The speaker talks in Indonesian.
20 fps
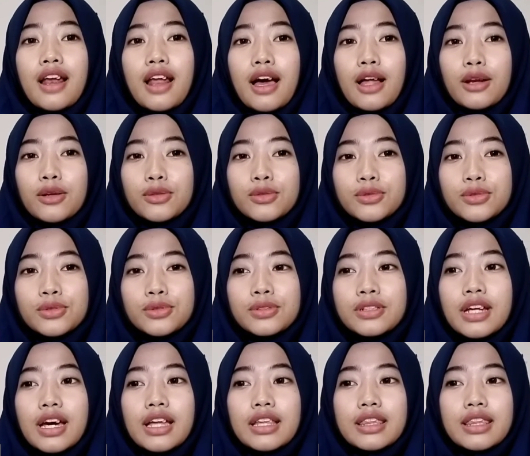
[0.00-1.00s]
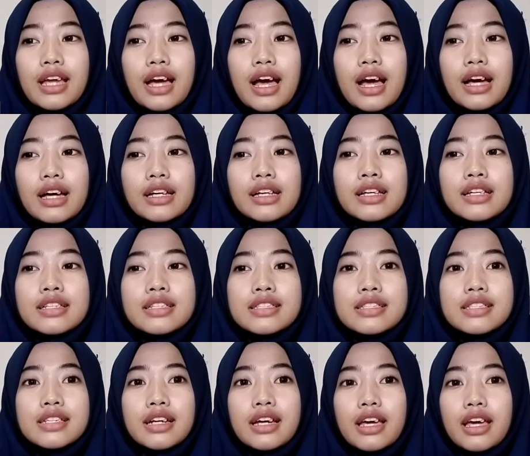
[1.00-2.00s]
Lalu datang
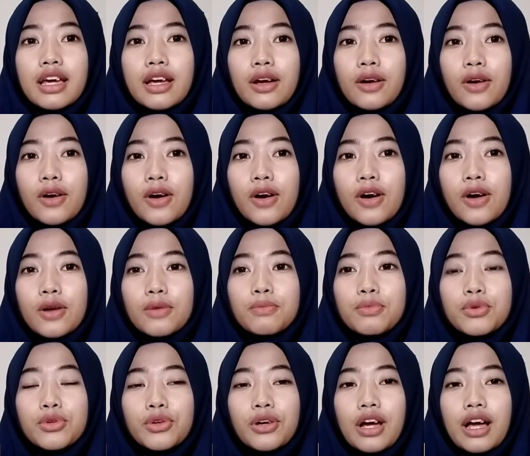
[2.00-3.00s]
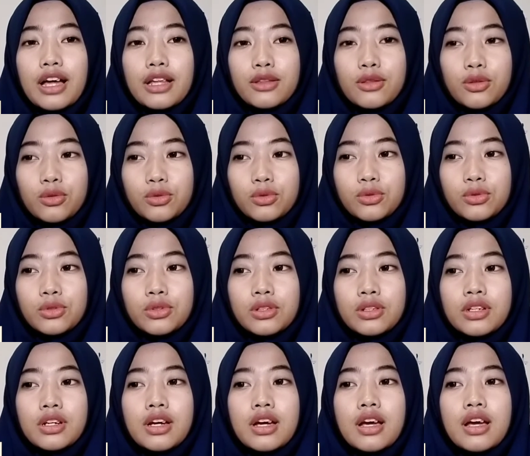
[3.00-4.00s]
seekor burung hantu.
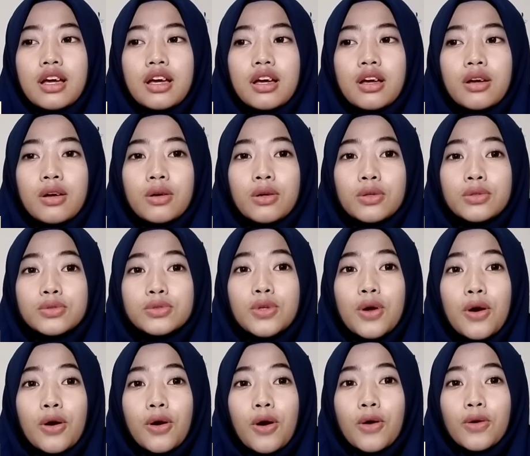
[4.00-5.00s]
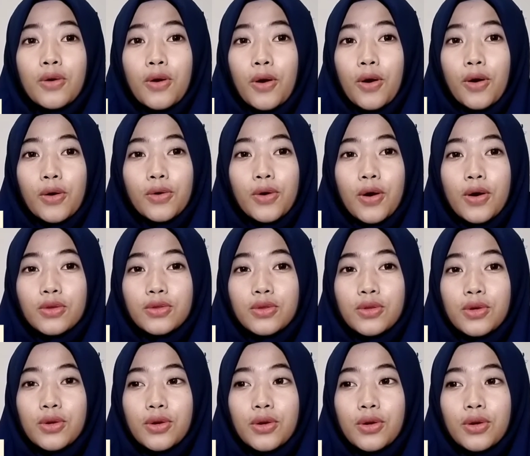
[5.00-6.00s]
Jangan
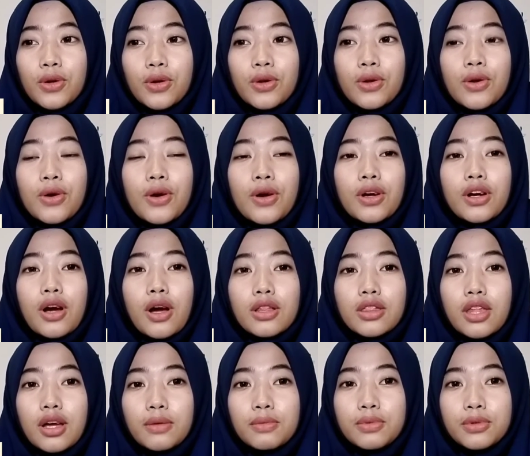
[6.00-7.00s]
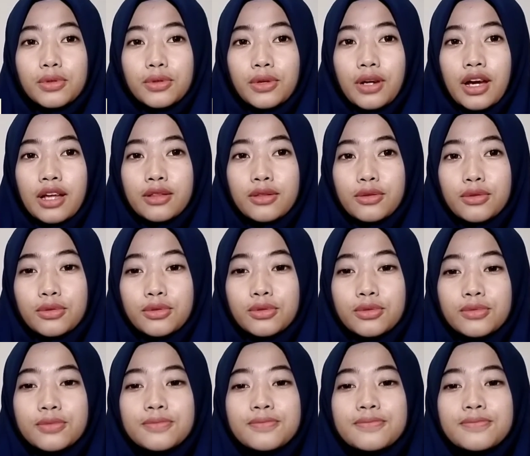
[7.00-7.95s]
khawatir, kata burung hantu.